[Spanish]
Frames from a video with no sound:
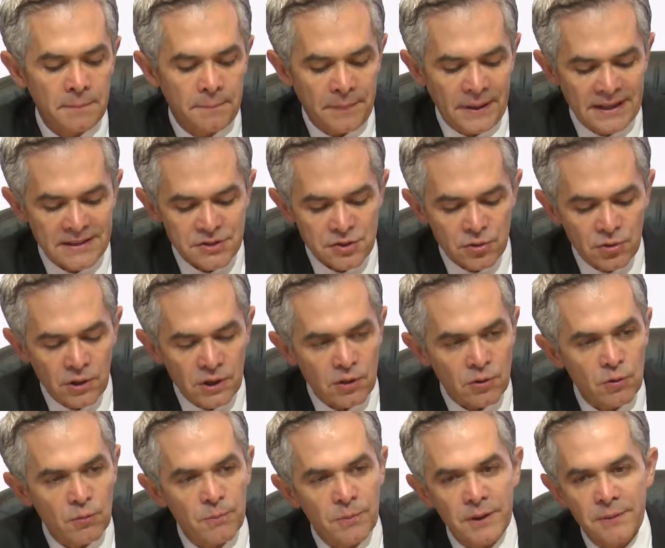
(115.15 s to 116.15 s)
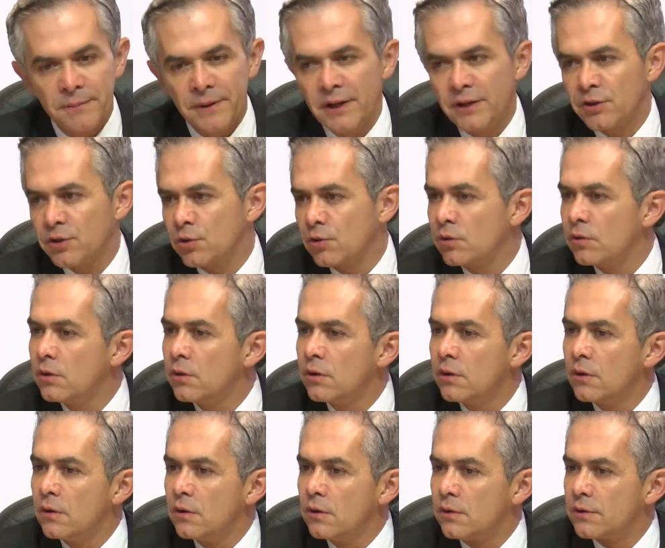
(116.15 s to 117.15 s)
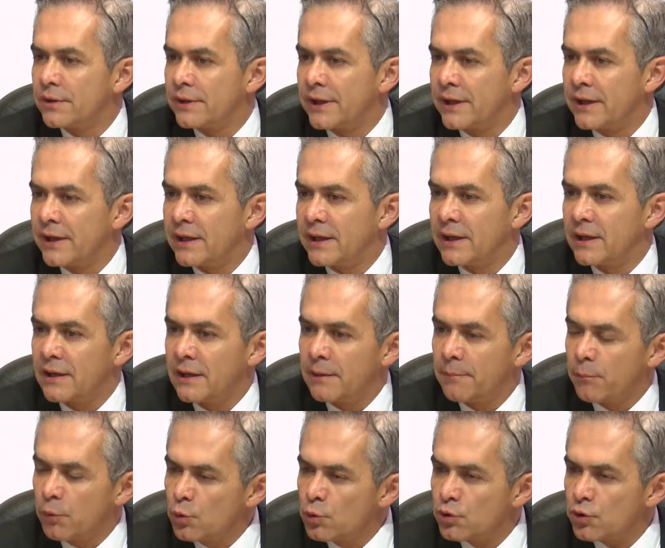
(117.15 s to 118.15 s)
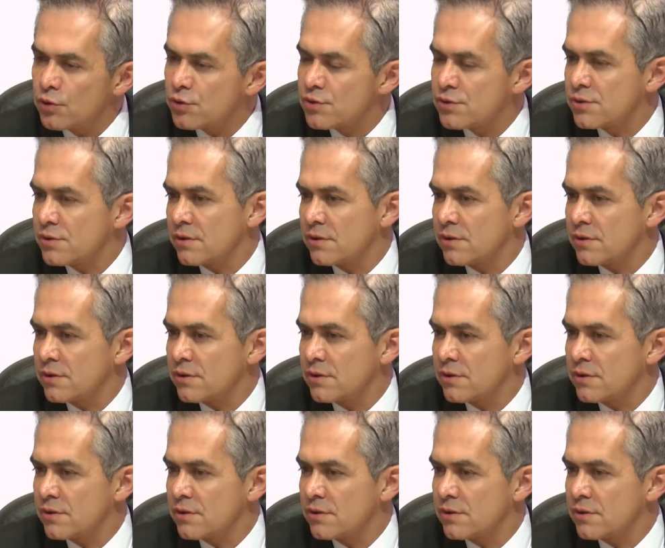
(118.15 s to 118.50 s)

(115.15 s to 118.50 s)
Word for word: paso al cumplimiento de puntos